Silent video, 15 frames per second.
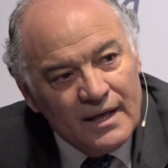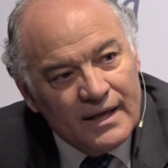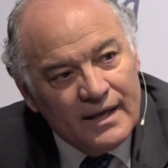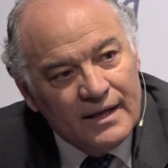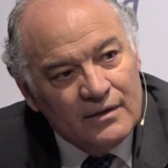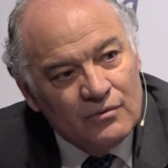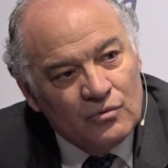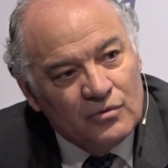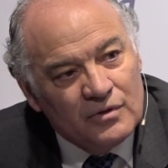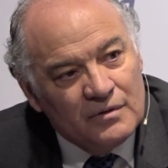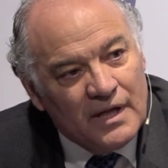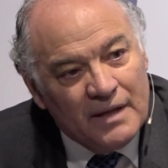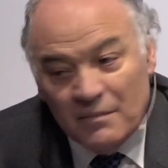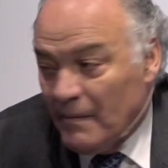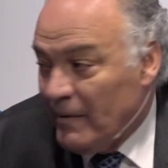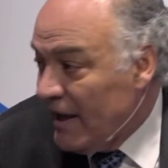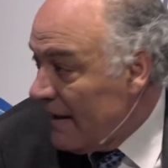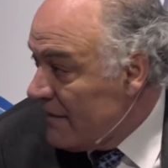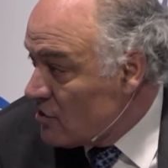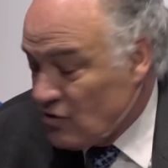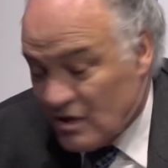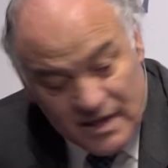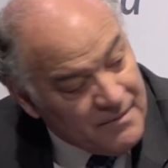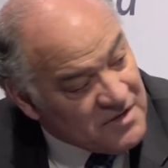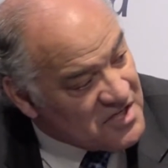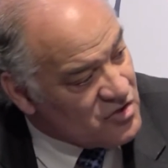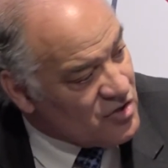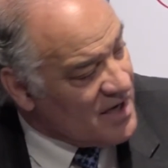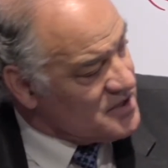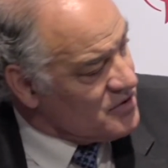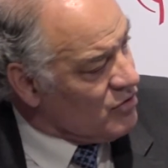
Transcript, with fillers: en un MBA de esos que habéis hecho casi